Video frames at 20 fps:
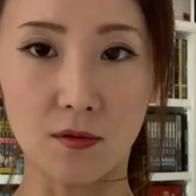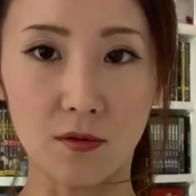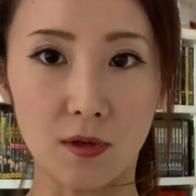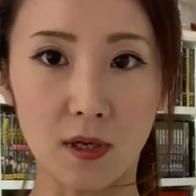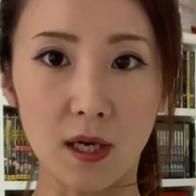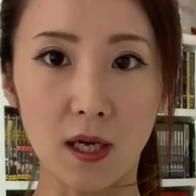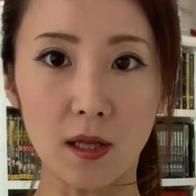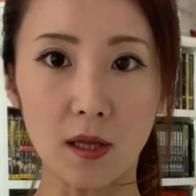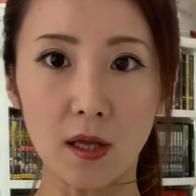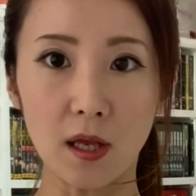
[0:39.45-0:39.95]
この
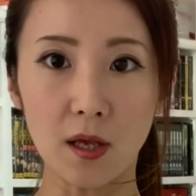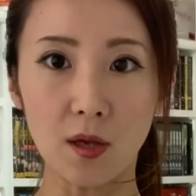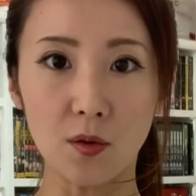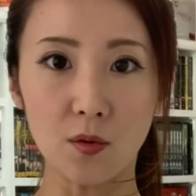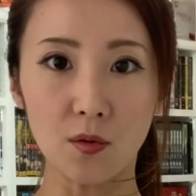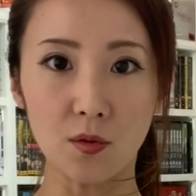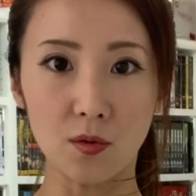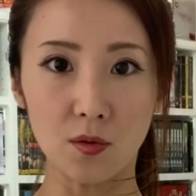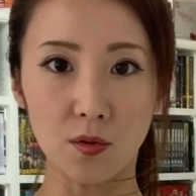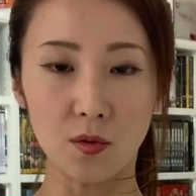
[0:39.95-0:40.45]
カーテン
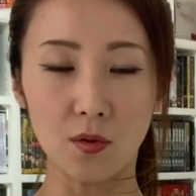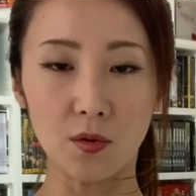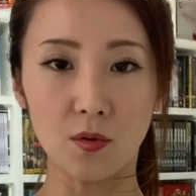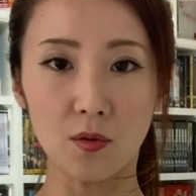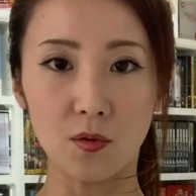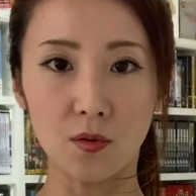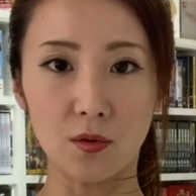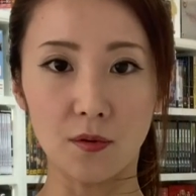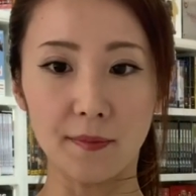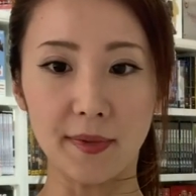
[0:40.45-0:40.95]
用の
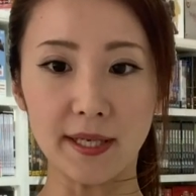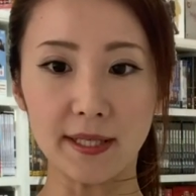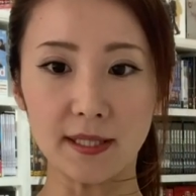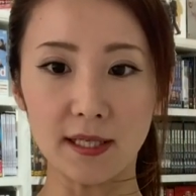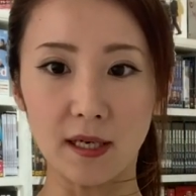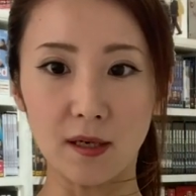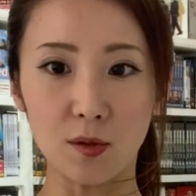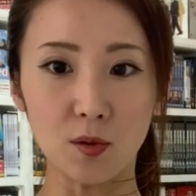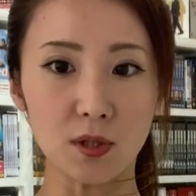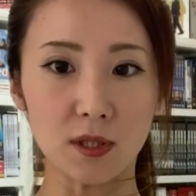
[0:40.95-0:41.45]
この
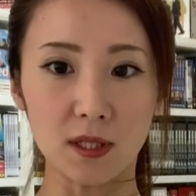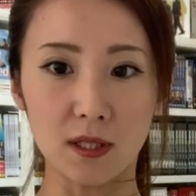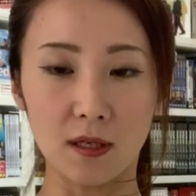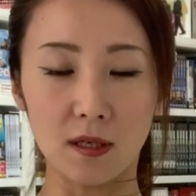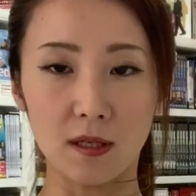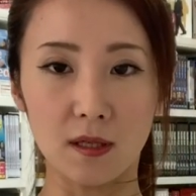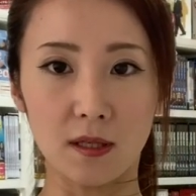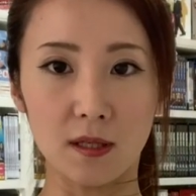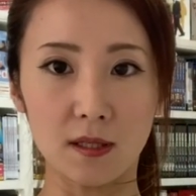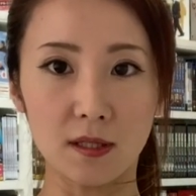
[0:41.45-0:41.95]
メジャーを
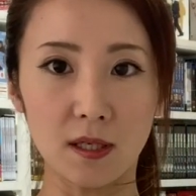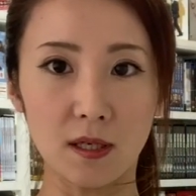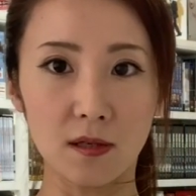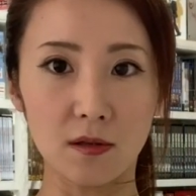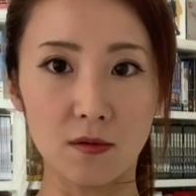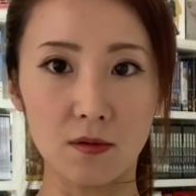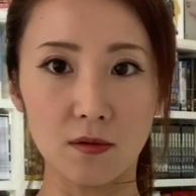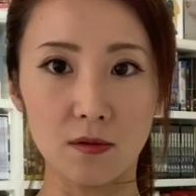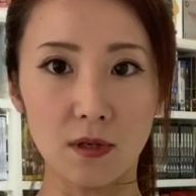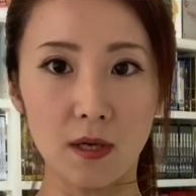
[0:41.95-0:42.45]
使ってちゃ
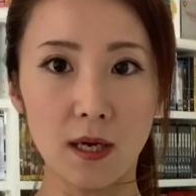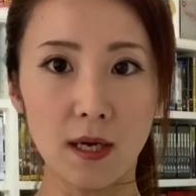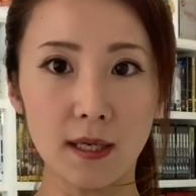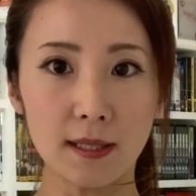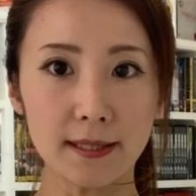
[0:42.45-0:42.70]
んと